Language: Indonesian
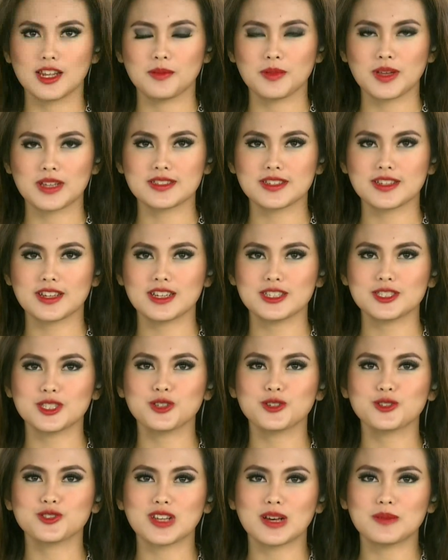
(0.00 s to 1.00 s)
Anda menyaksikan
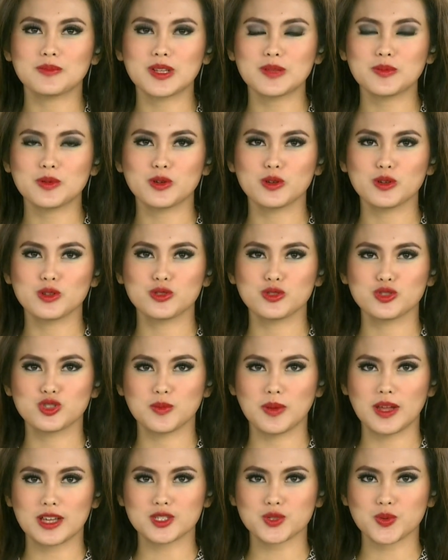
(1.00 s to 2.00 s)
news update pukul
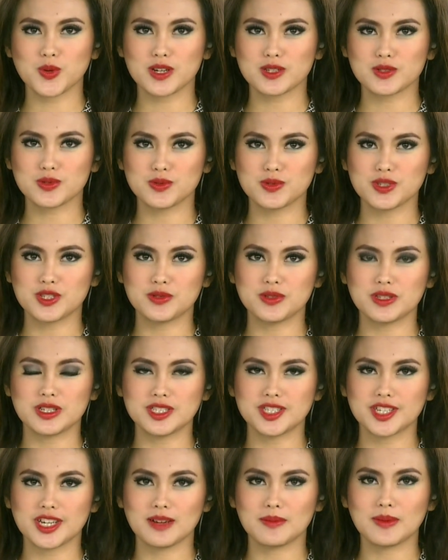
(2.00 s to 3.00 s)
17 waktu
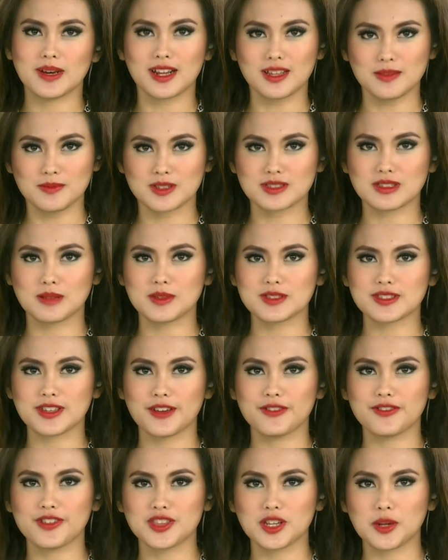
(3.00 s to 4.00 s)
Indonesia Barat bersama
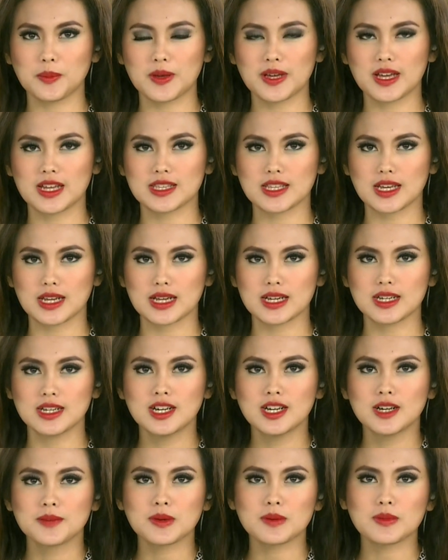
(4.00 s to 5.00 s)
saya Fitri Megantara.
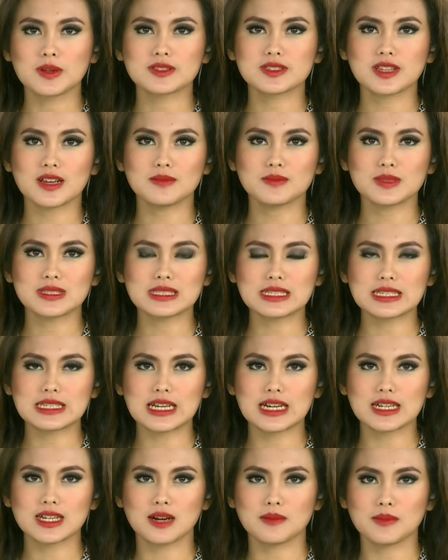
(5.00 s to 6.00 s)
Pemirsa
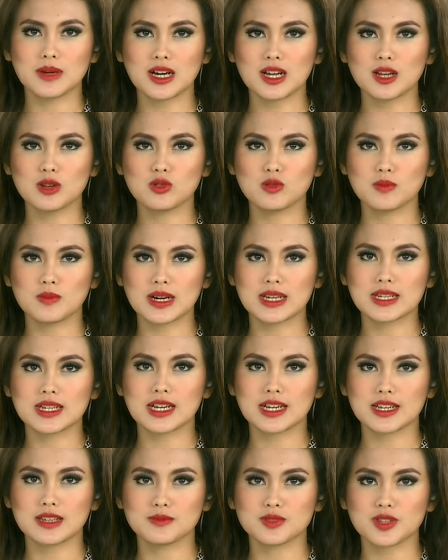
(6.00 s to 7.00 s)
Menteri Agama
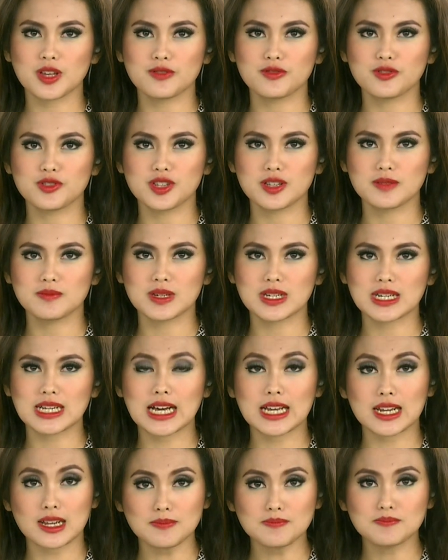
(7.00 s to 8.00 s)
Lukman Hakim Saifuddin
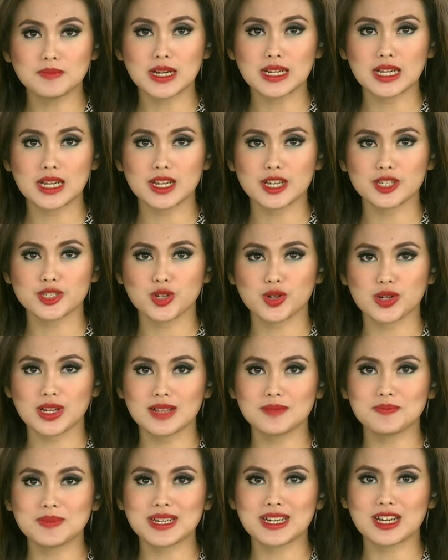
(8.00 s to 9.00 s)
berharap Badan
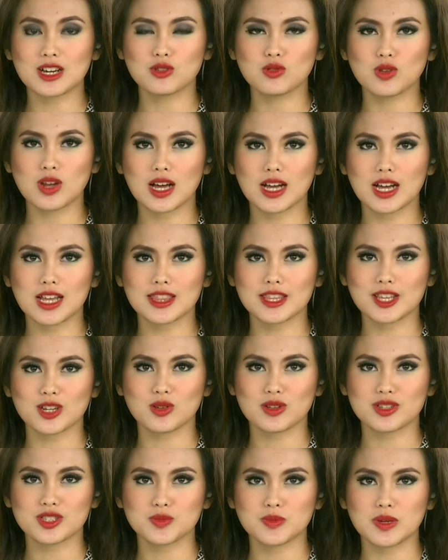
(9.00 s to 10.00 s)
Nasional Penanggulangan
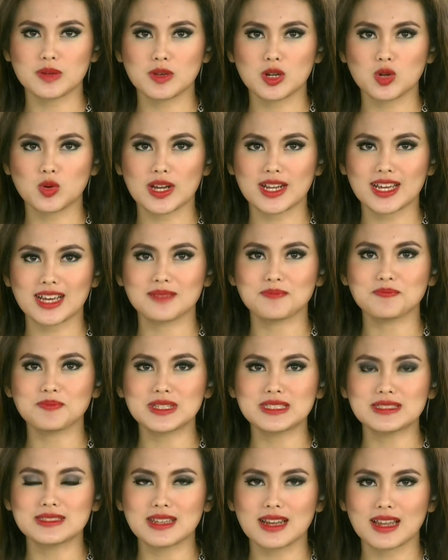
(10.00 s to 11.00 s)
Terorisme mengeluarkan
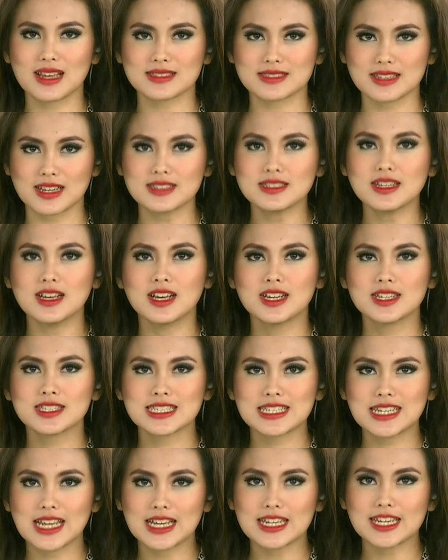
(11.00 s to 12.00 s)
penjelasan
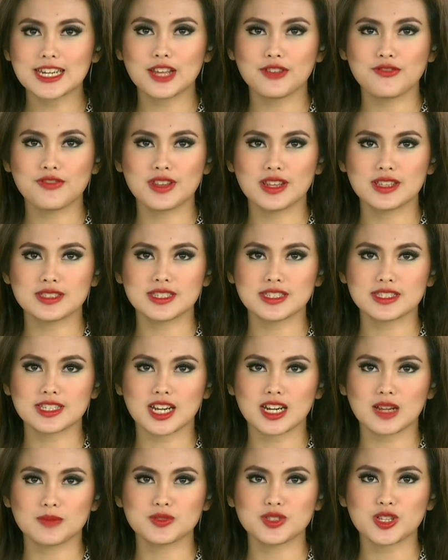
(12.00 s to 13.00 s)
dan definisi
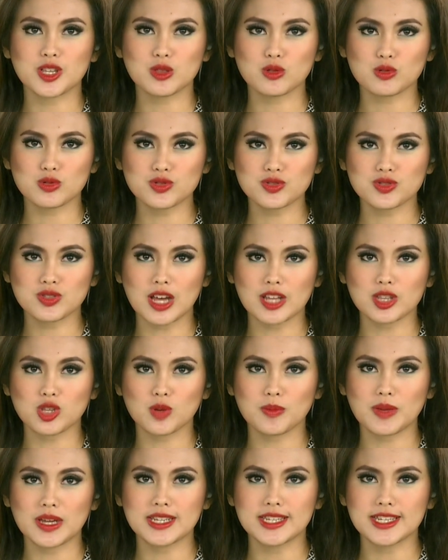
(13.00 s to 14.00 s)
terhadap situs
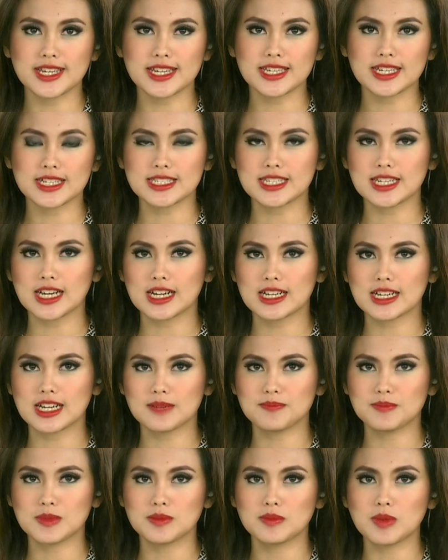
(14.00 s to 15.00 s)
atau media yang
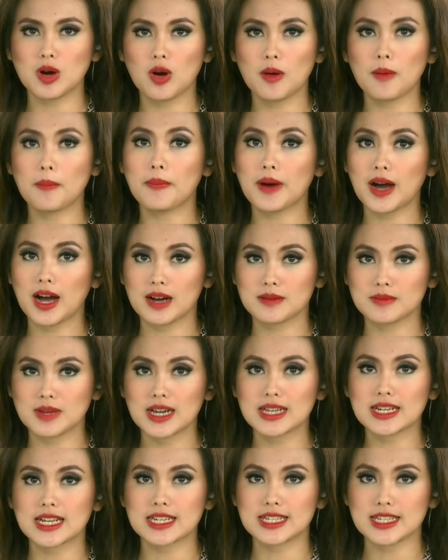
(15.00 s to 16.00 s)
dianggap membawa
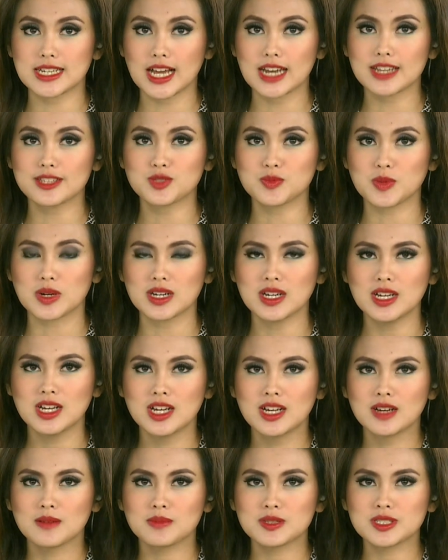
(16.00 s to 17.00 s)
paham radikalisme.
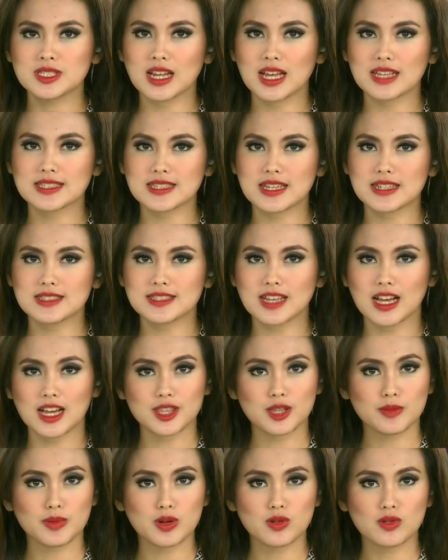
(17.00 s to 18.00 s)
Penjelasan
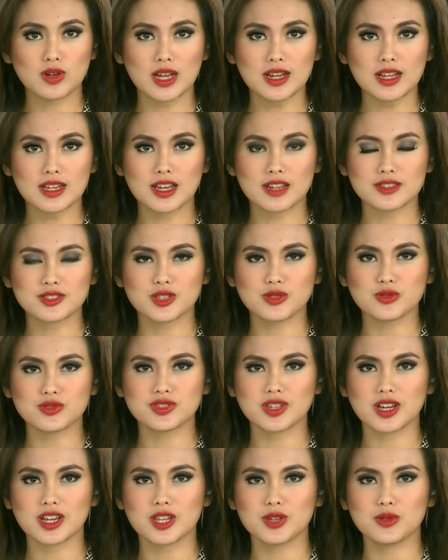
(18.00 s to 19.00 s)
sangat diperlukan agar
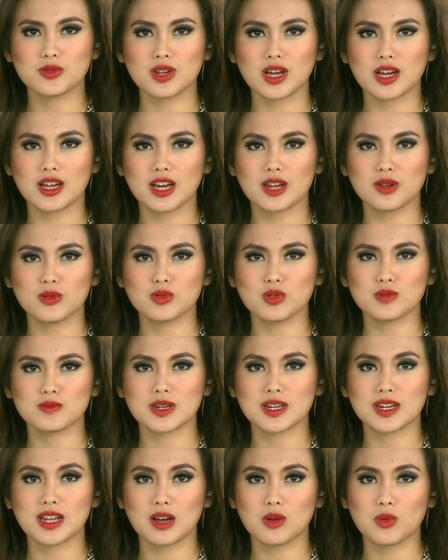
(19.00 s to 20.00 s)
situs yang digunakan
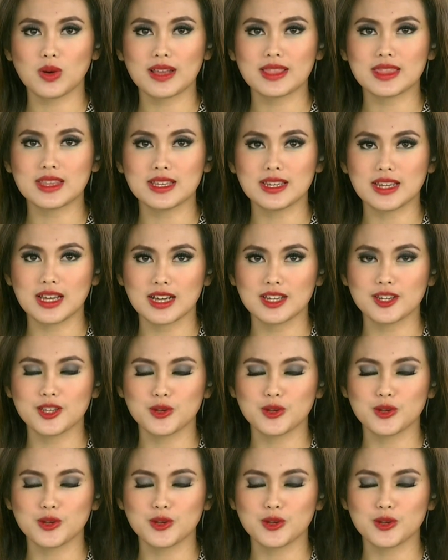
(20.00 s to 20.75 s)
untuk berdakwah tidak